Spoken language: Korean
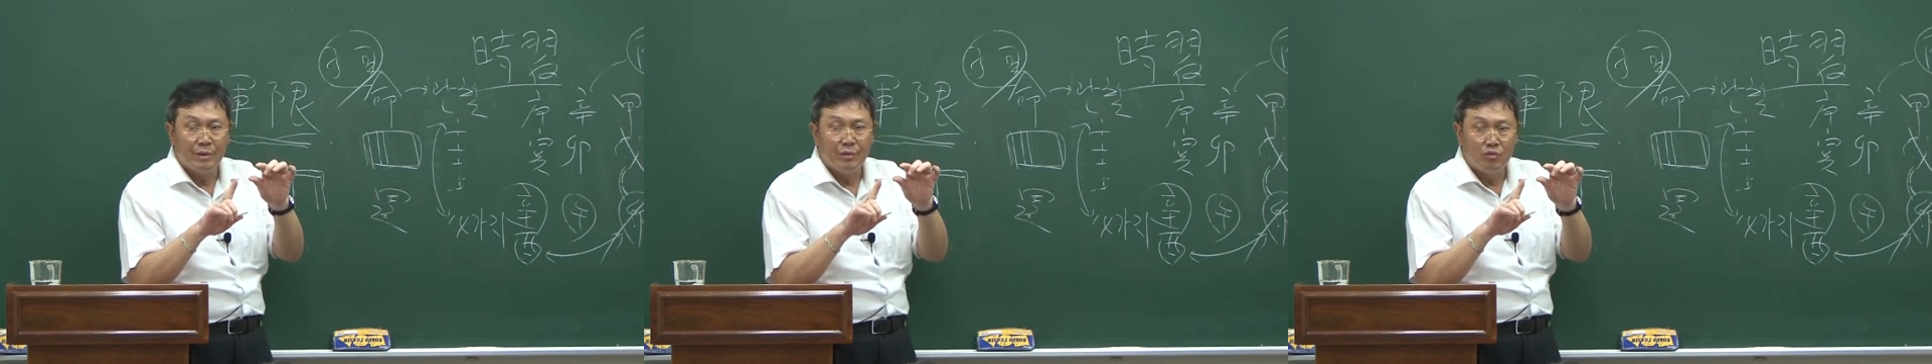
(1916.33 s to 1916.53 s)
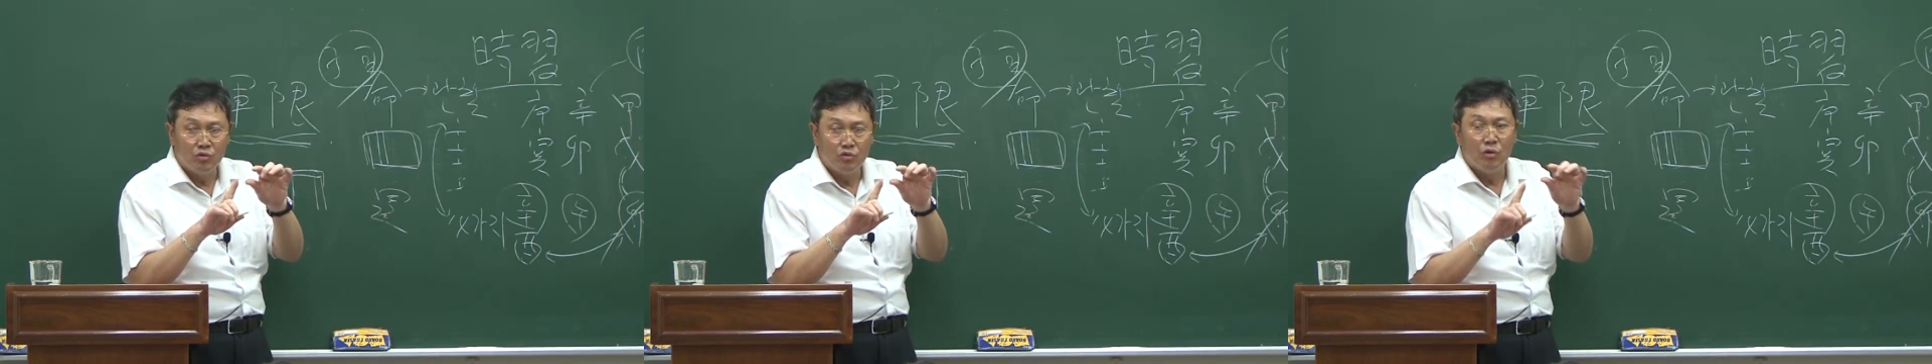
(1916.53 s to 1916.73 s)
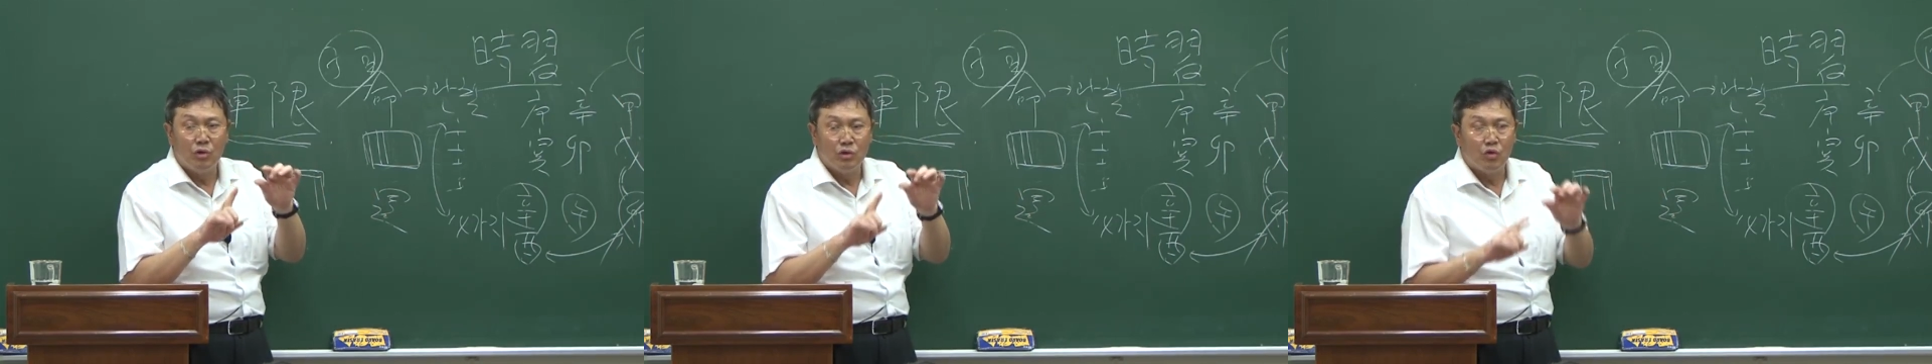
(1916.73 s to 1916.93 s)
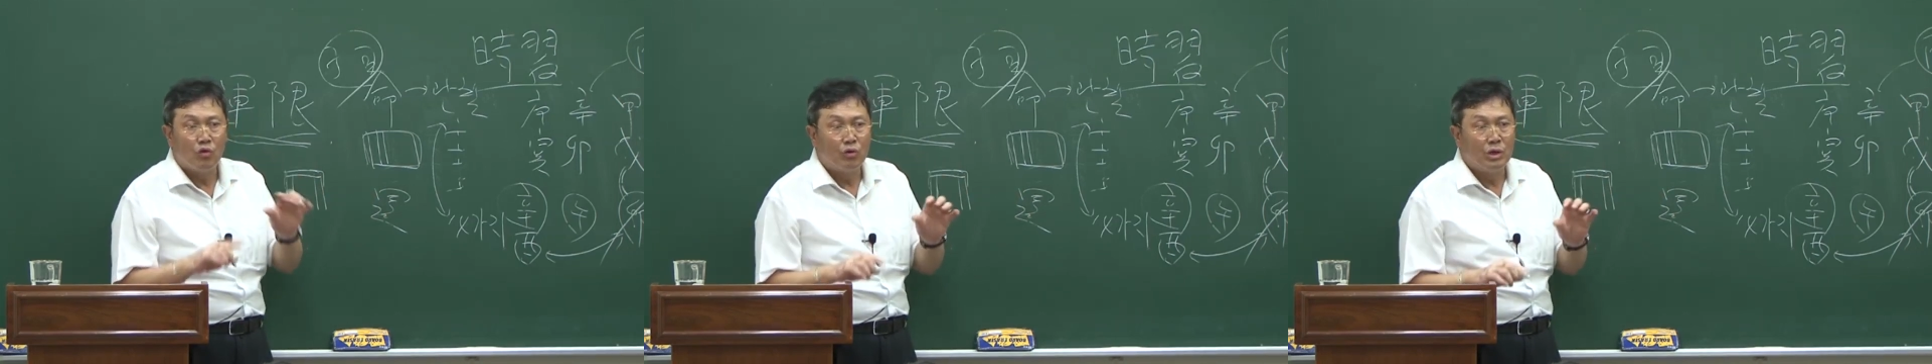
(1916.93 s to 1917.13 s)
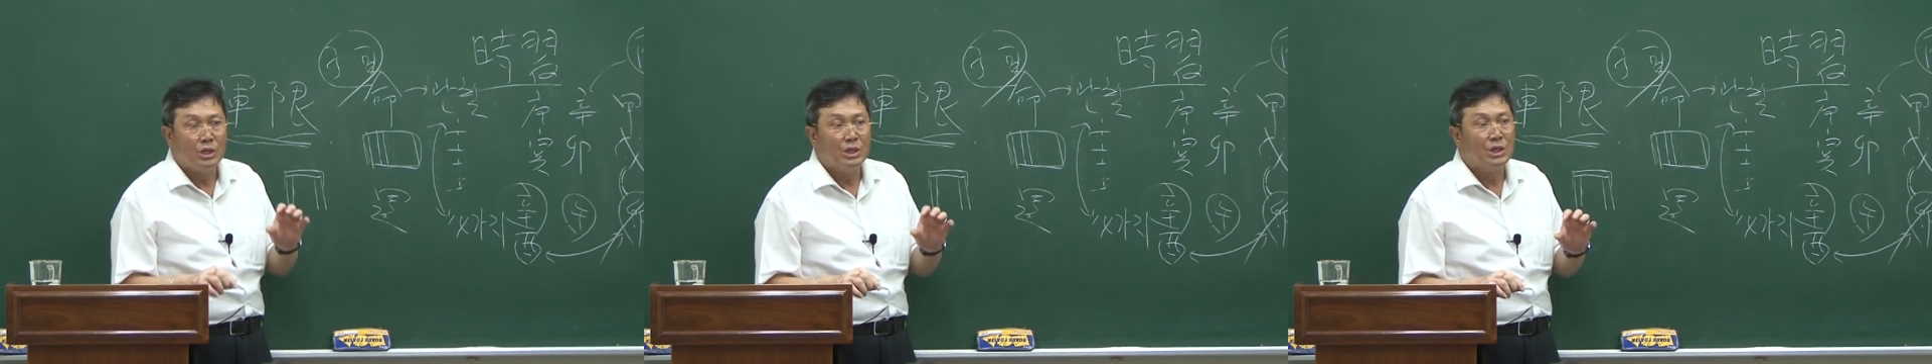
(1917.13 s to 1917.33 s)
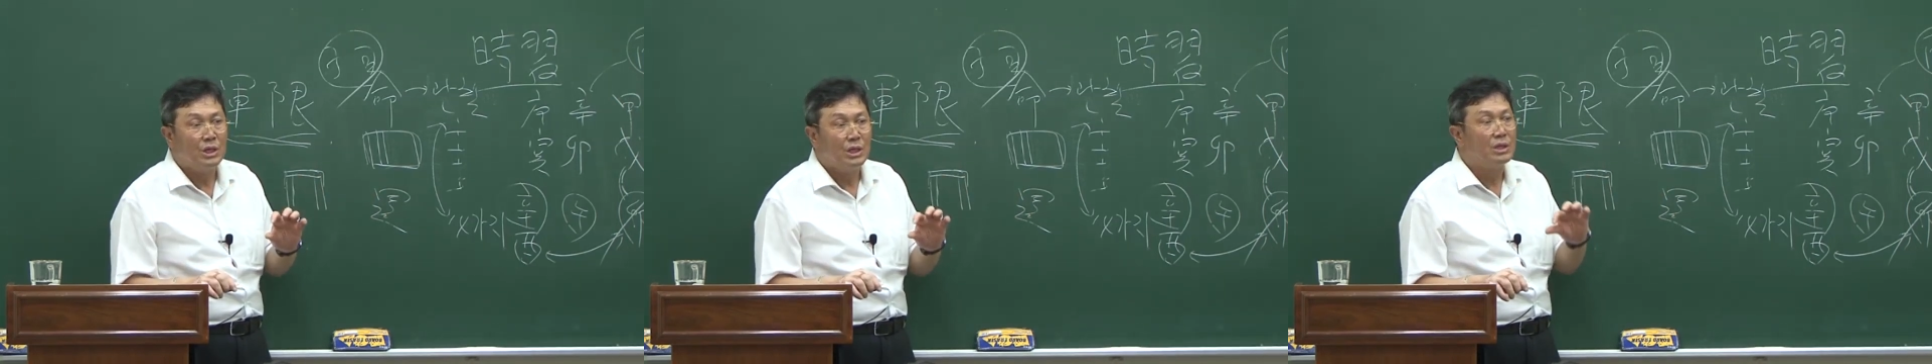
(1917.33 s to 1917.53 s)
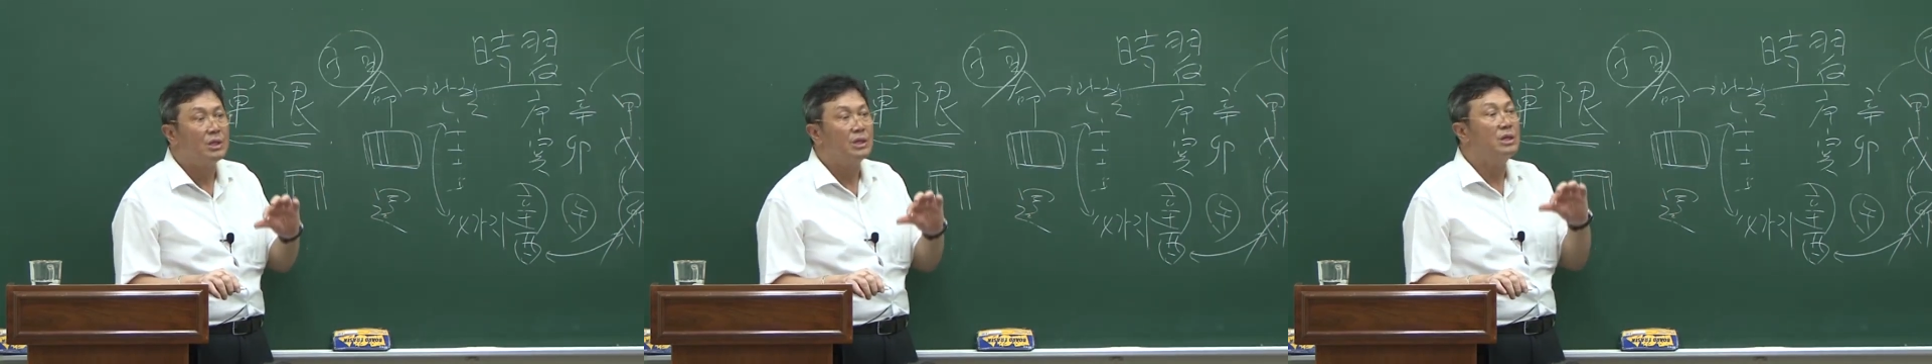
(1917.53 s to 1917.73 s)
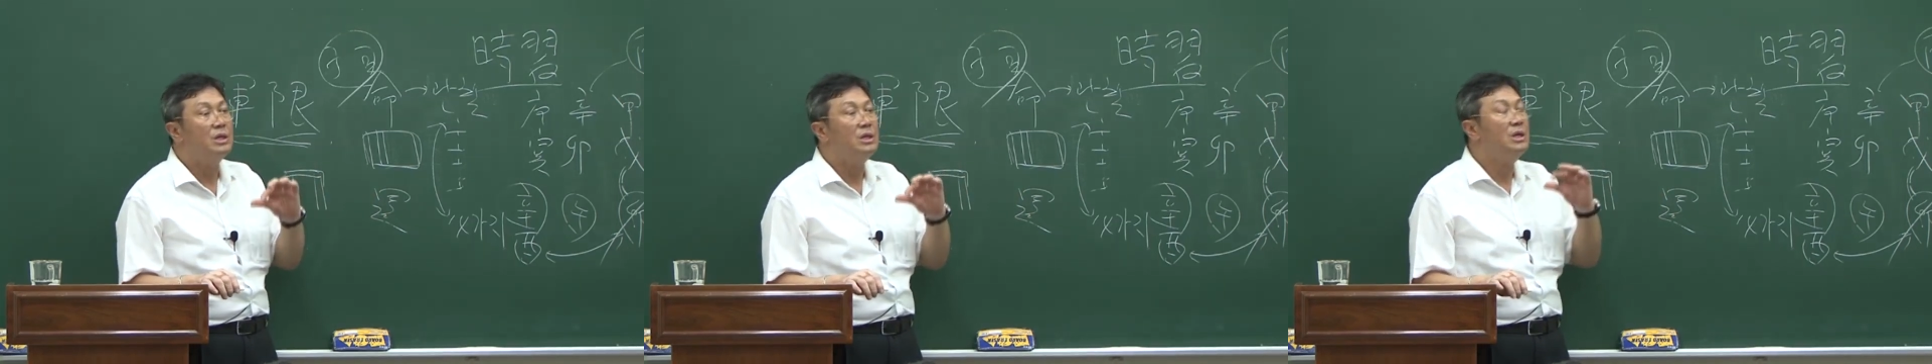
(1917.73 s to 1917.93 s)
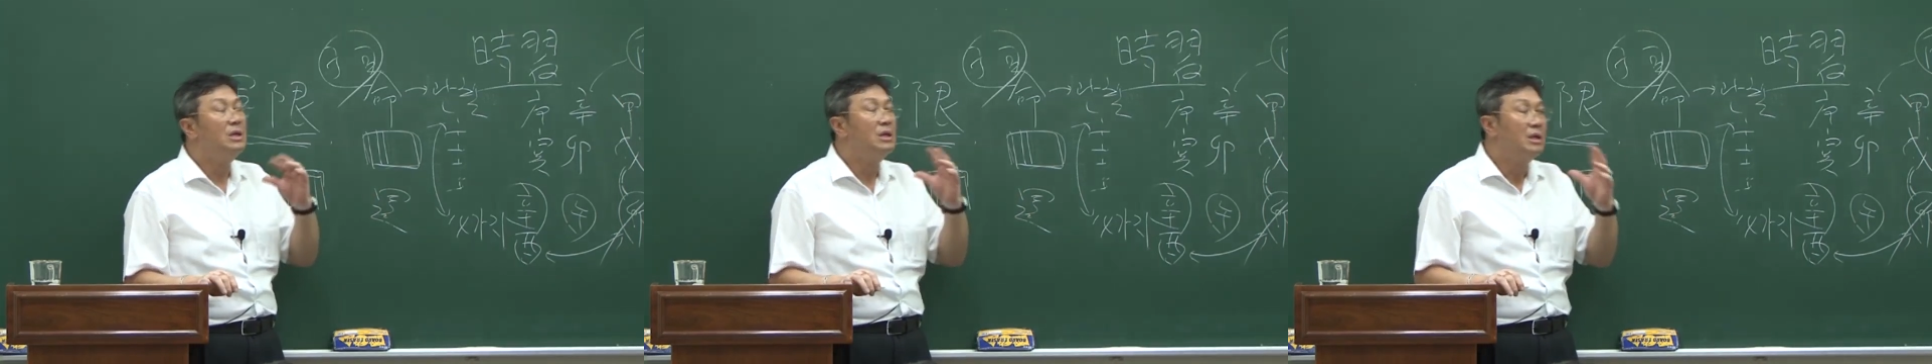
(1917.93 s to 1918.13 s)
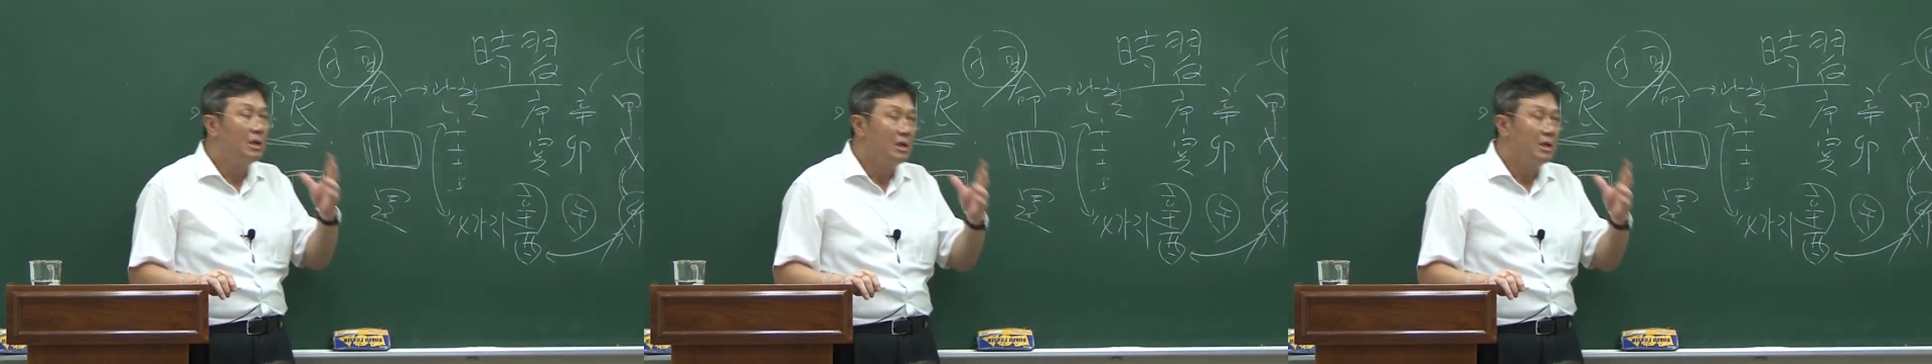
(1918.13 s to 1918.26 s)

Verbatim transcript: 구조의 조건 이런 것들을